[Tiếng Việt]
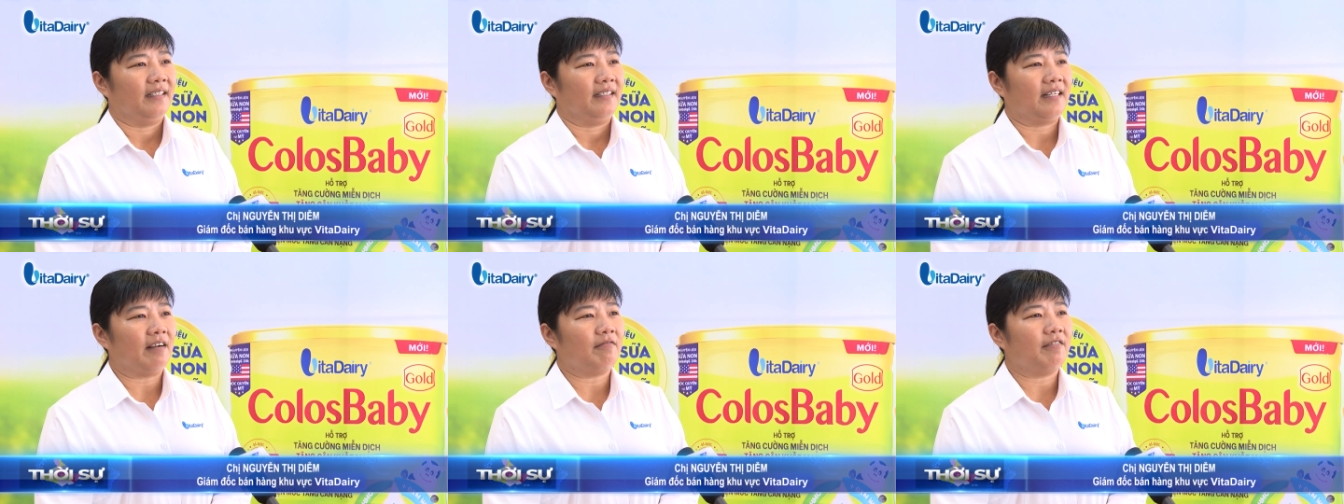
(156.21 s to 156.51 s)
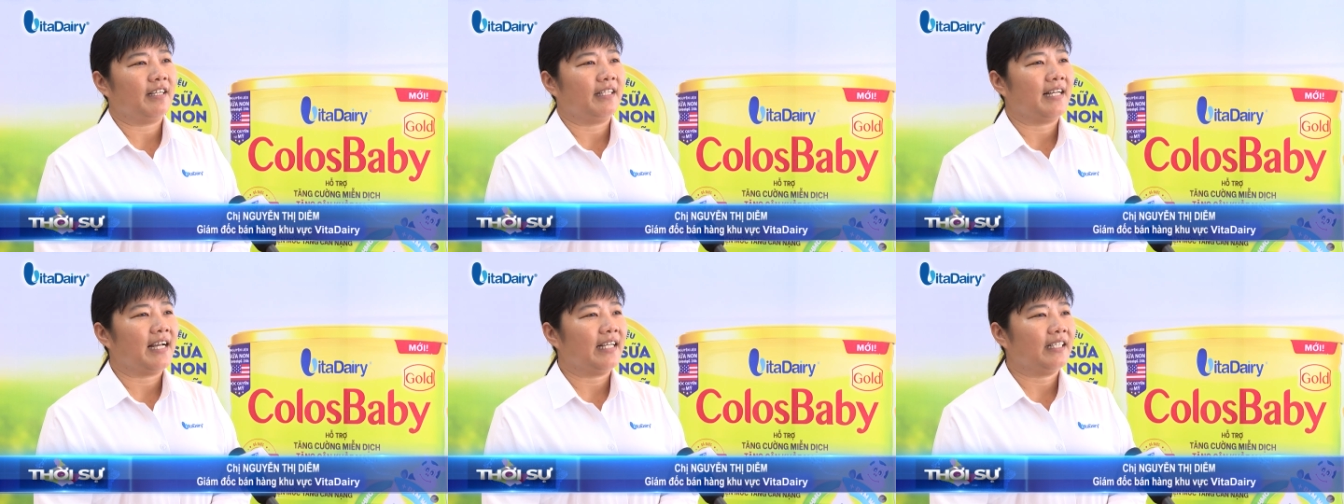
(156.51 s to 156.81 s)
trong
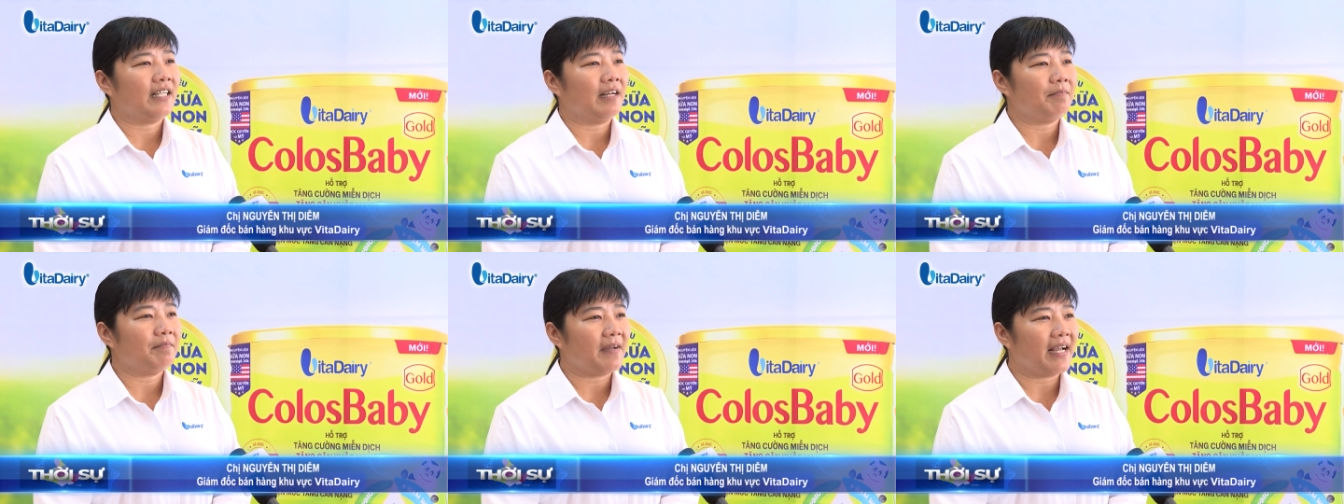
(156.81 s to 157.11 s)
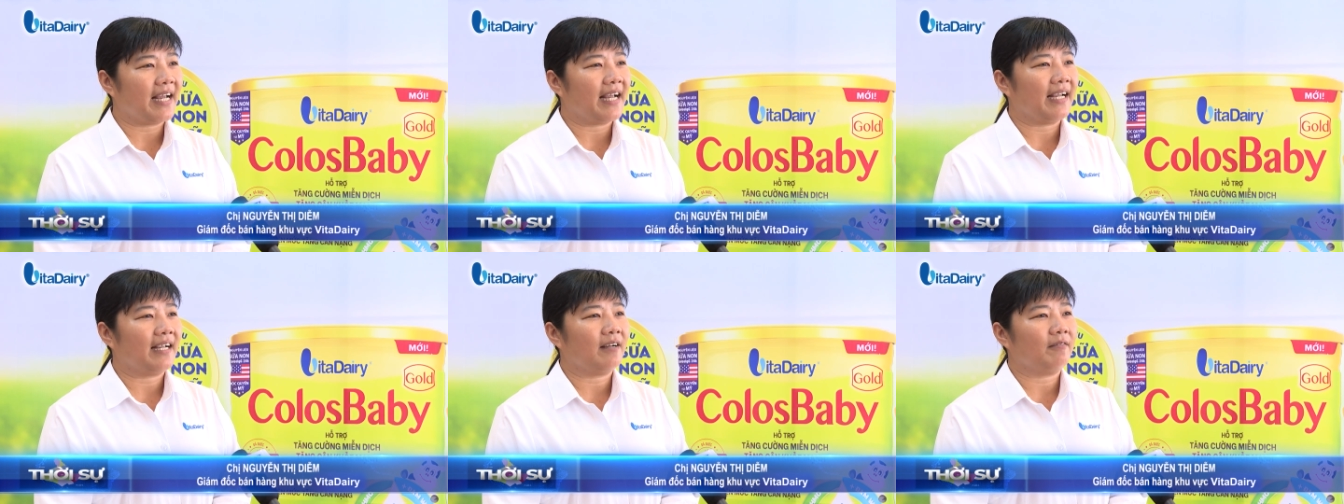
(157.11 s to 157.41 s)
vị thế top
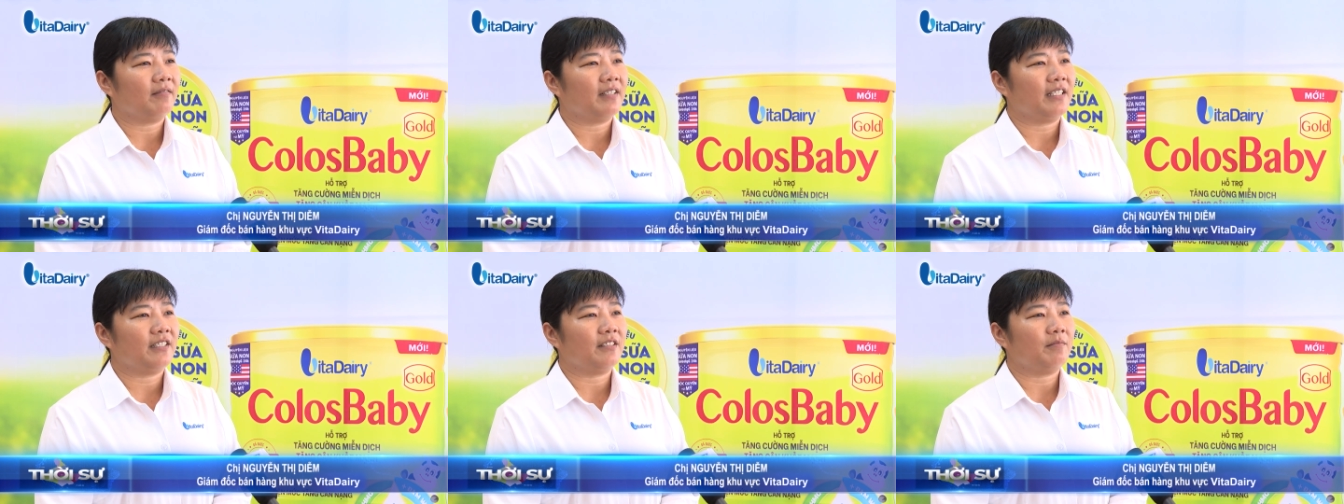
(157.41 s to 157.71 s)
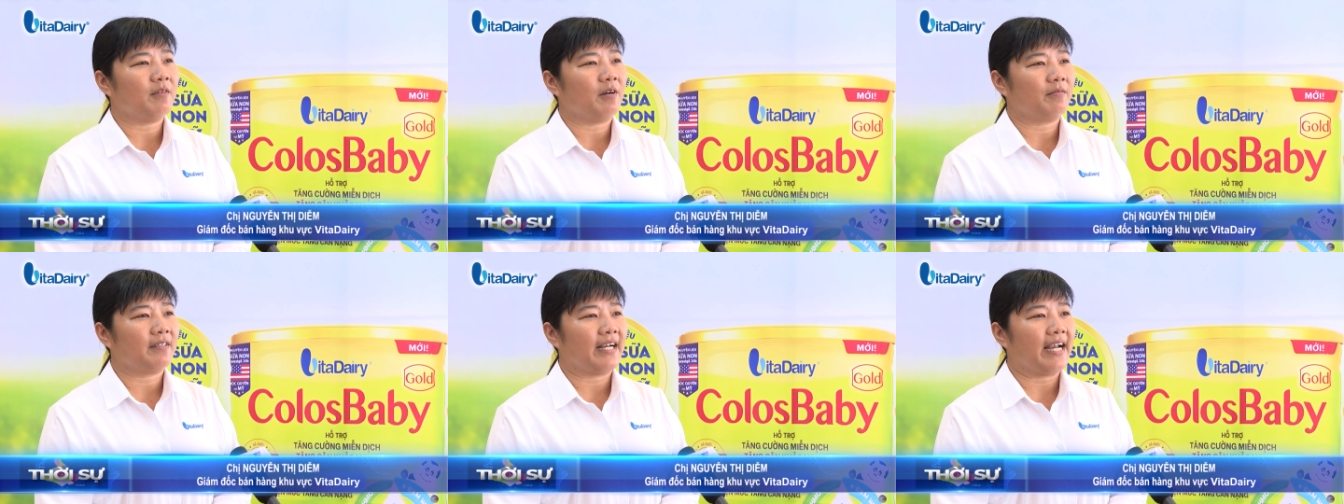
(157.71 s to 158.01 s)
2 công ty sữa
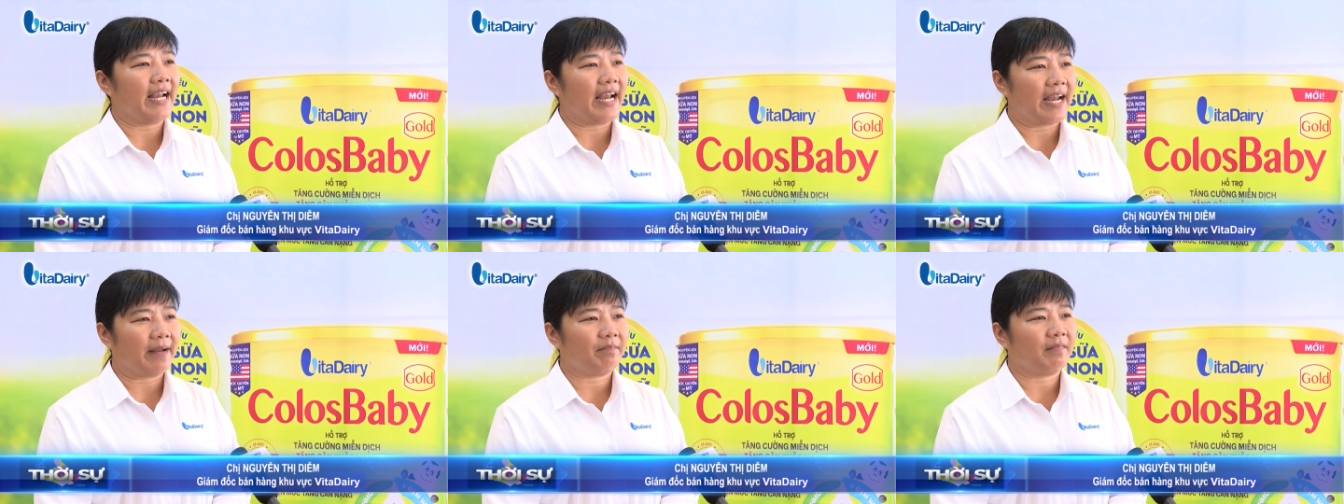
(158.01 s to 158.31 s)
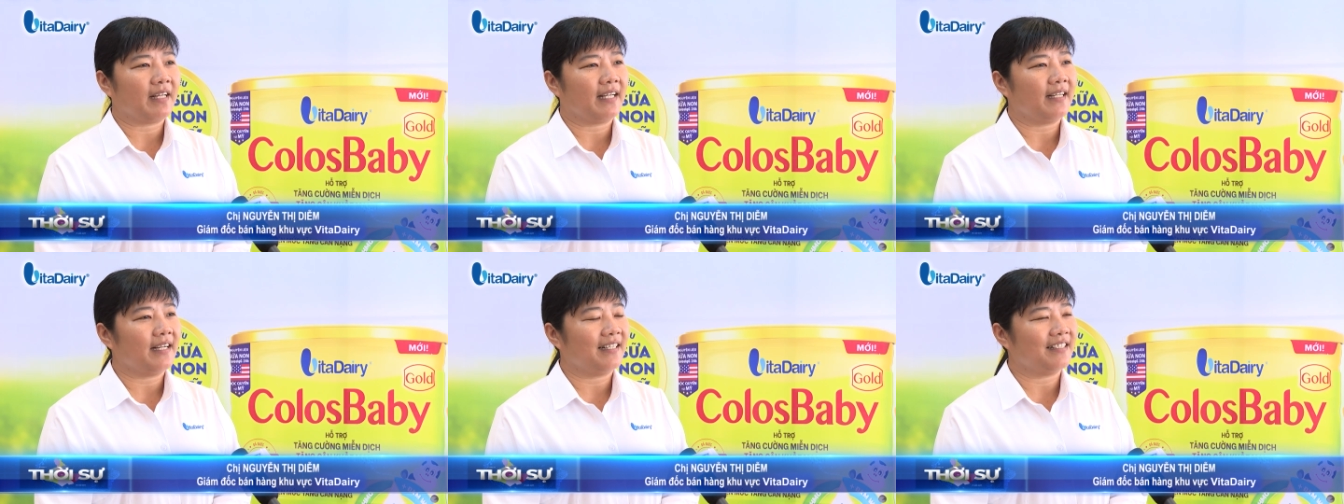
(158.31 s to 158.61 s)
bột trẻ
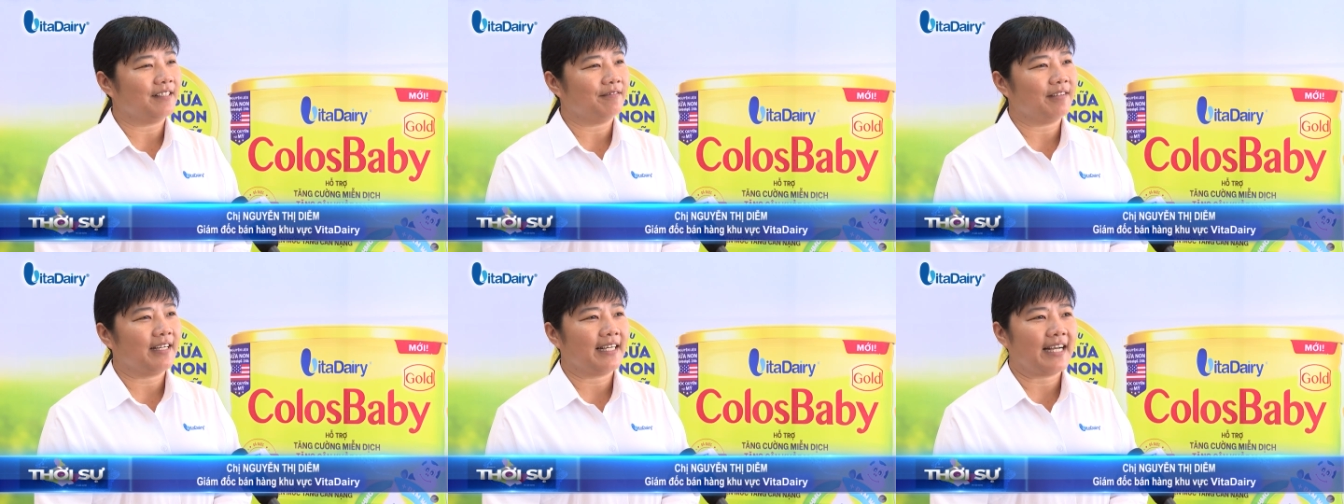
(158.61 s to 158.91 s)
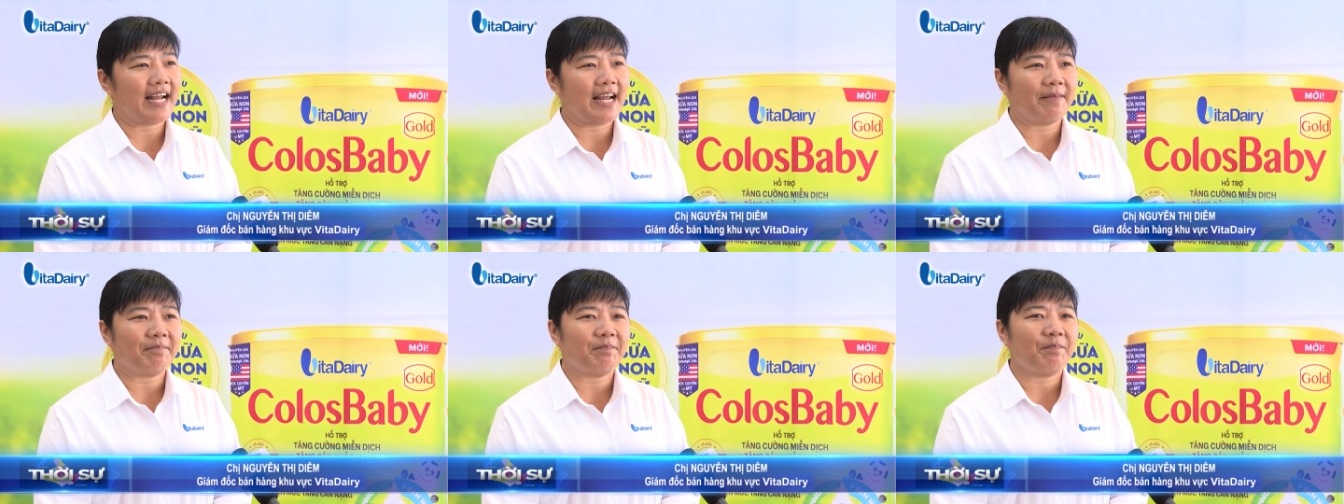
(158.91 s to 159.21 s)
em tại thị trường Việt
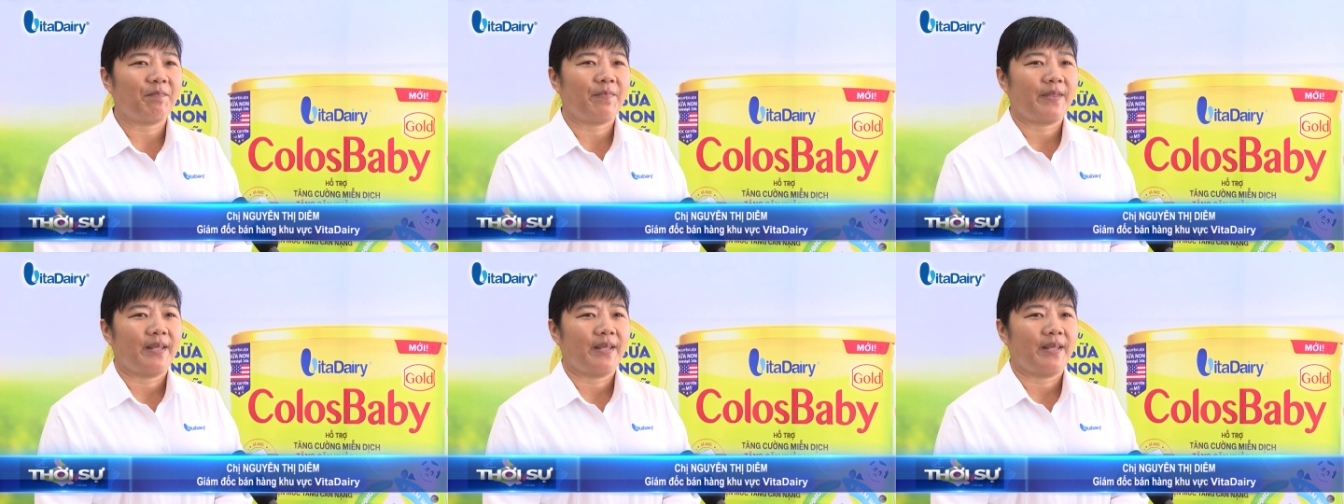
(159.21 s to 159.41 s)
Nam,